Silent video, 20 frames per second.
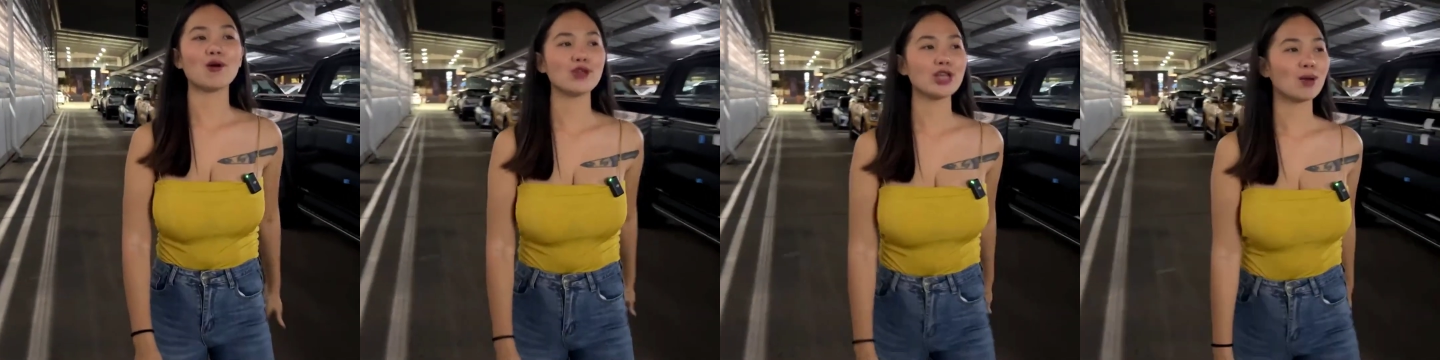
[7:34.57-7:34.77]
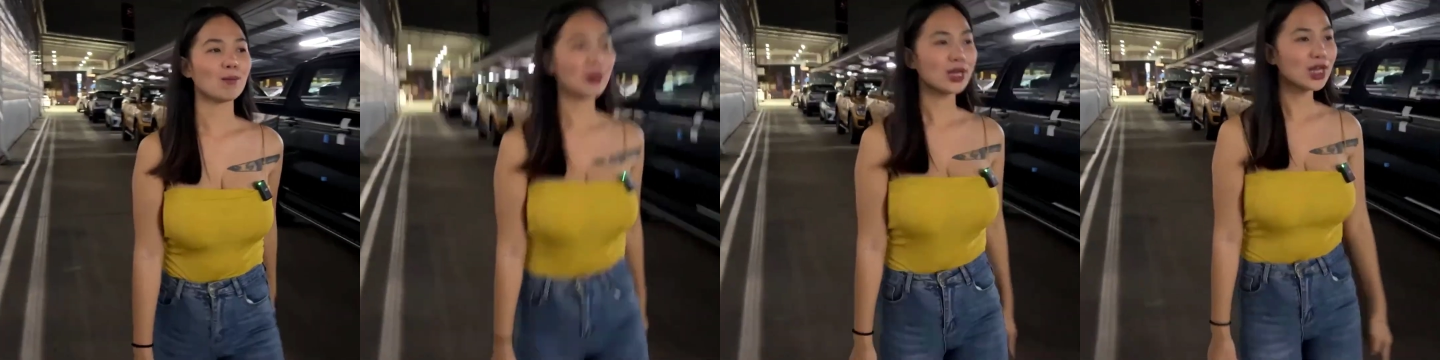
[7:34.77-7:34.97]
เขา
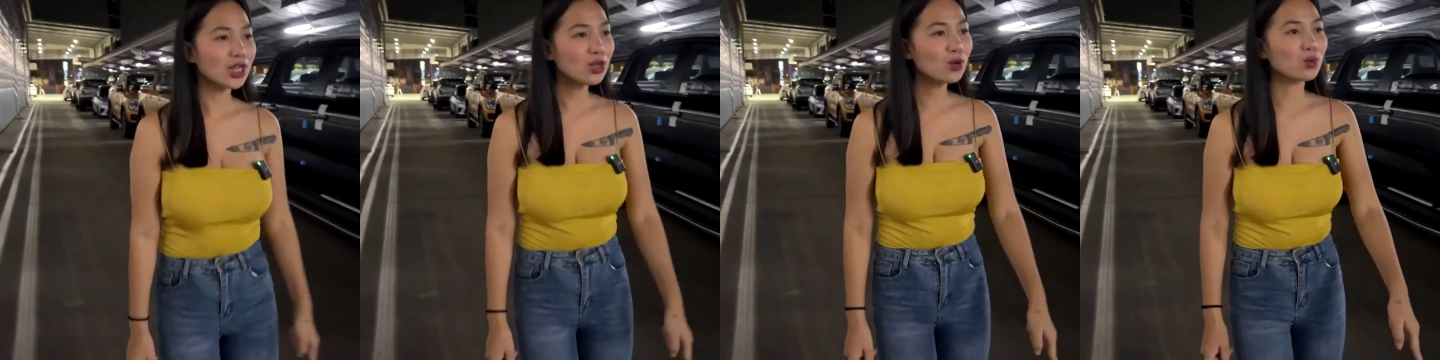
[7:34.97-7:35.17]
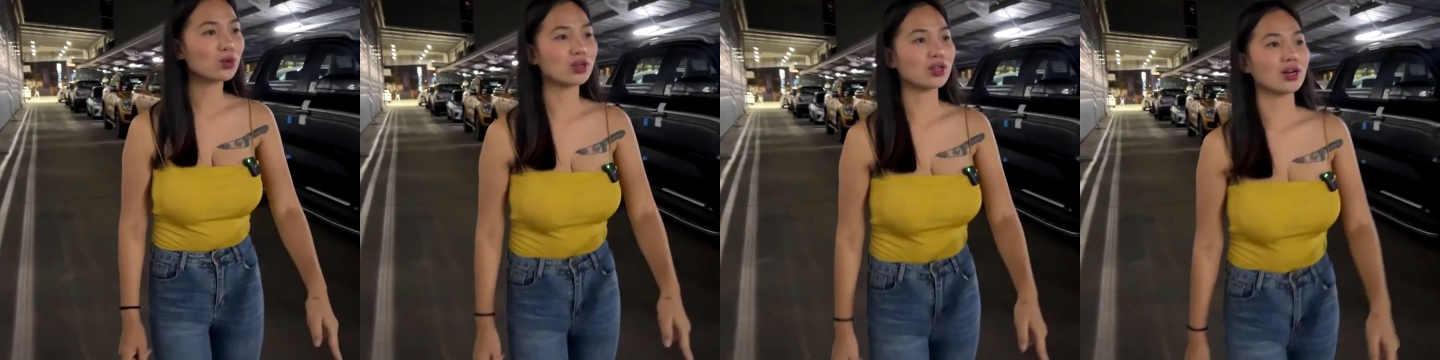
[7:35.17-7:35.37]
ยังไม่
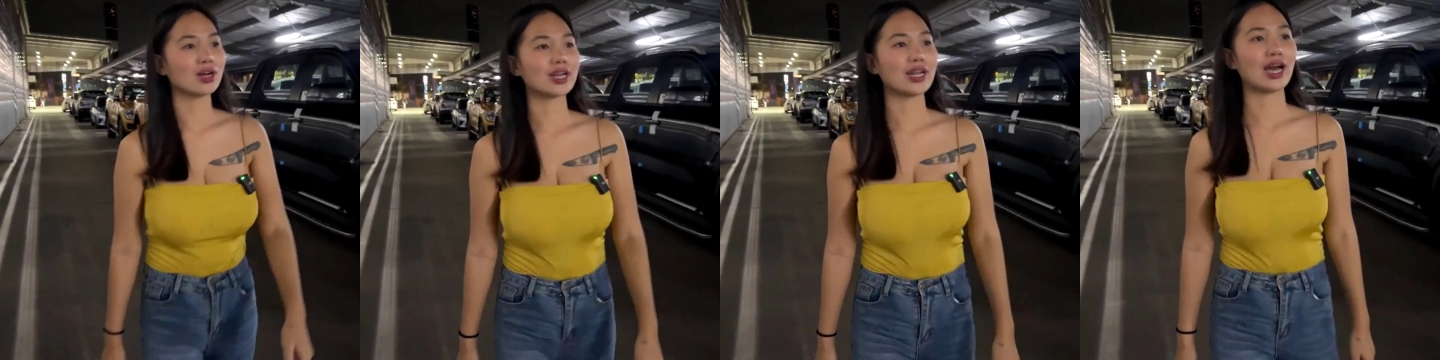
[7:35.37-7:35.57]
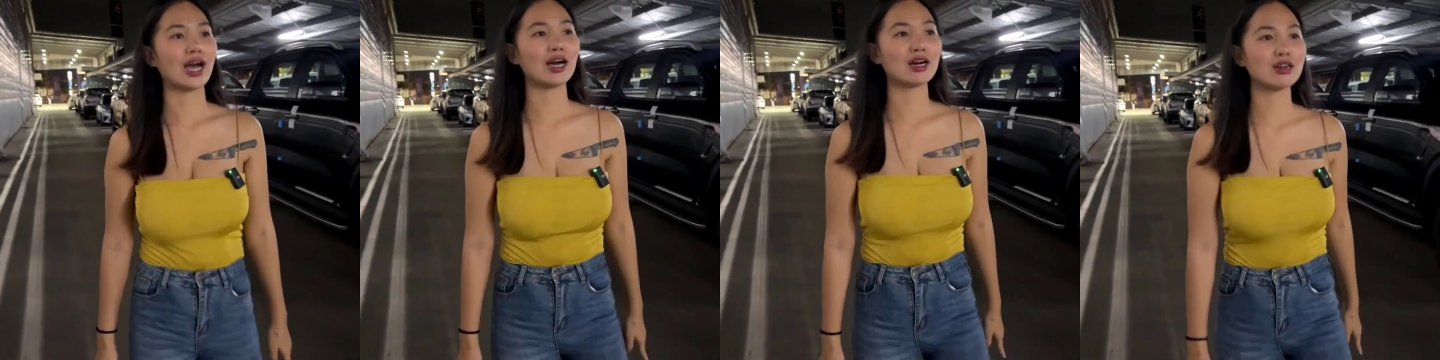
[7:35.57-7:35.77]
ได้หยุดเล
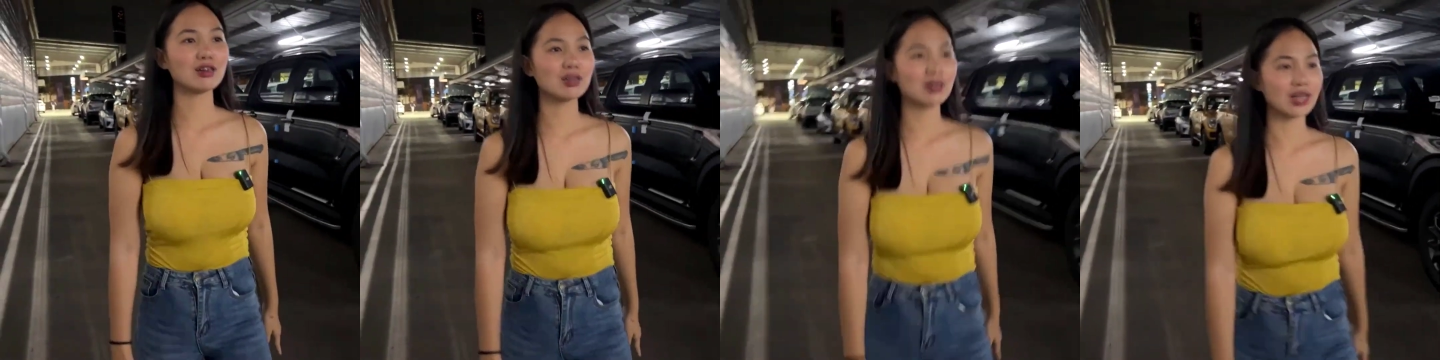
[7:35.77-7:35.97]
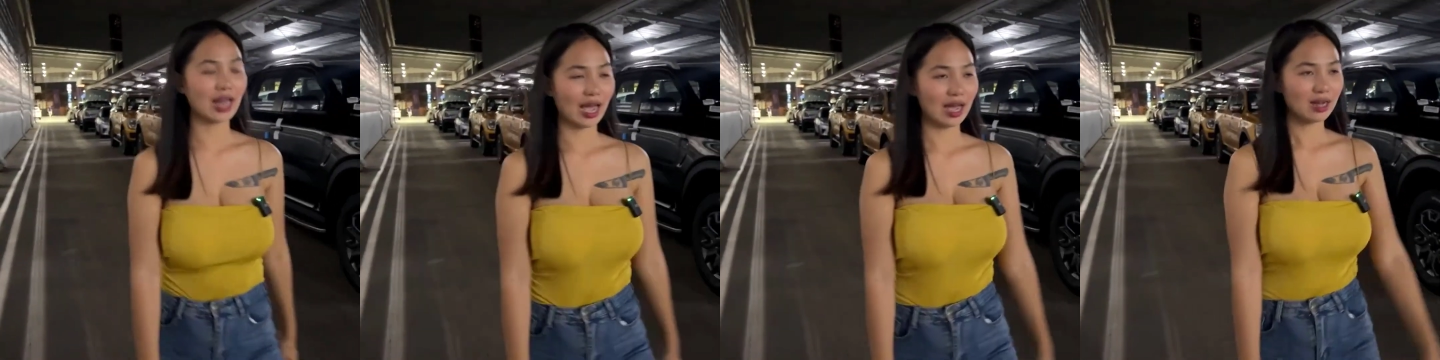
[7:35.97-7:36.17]
ยนะคะ
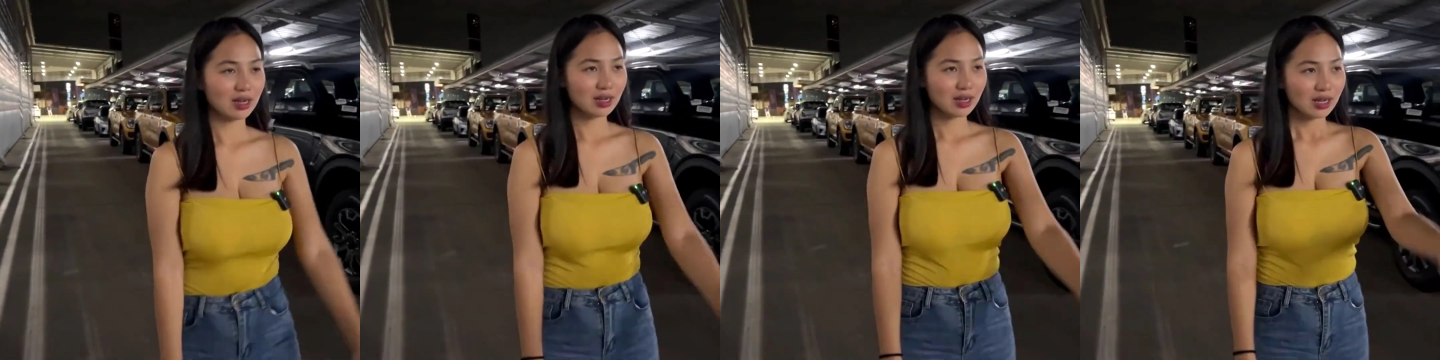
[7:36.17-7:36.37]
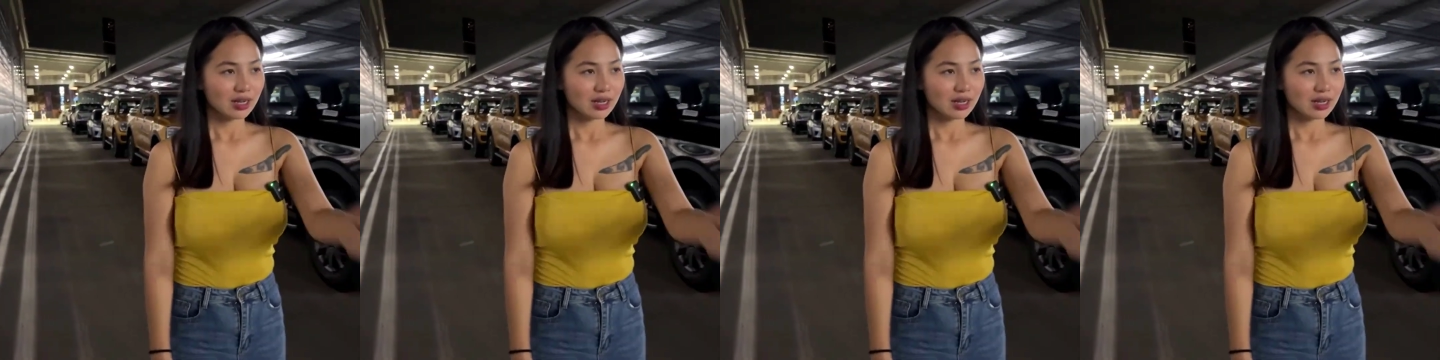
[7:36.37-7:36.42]
คือเนี่ย